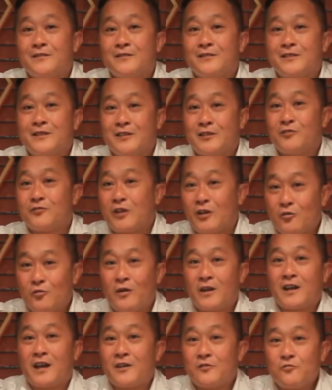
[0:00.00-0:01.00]
kita udah
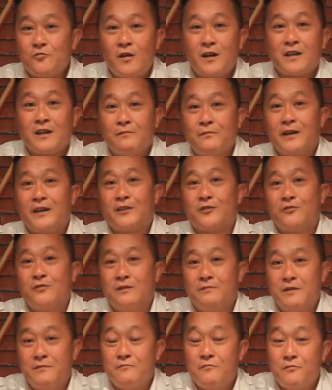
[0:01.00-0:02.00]
keluarkan uang yang begitu
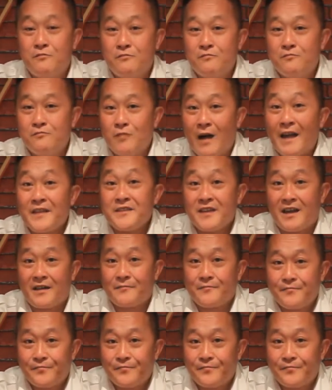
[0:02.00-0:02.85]
lebih banyak.